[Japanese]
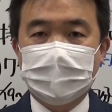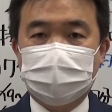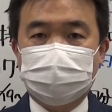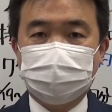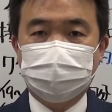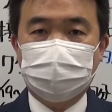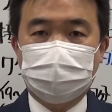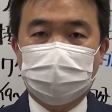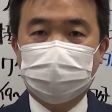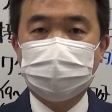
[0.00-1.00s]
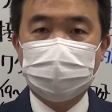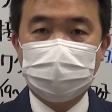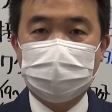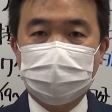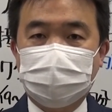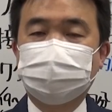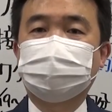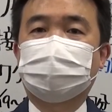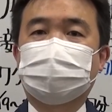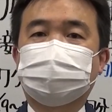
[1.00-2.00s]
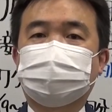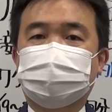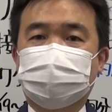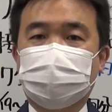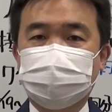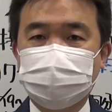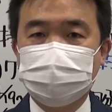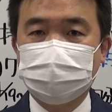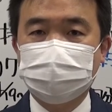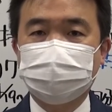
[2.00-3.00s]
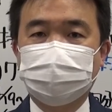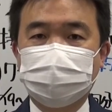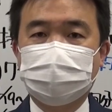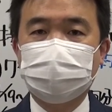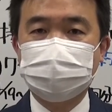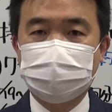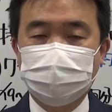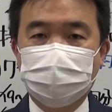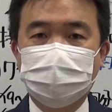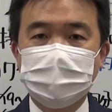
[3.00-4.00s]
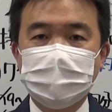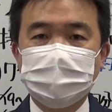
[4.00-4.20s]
あ今度ご家庭やあるいはその近しい人に対しても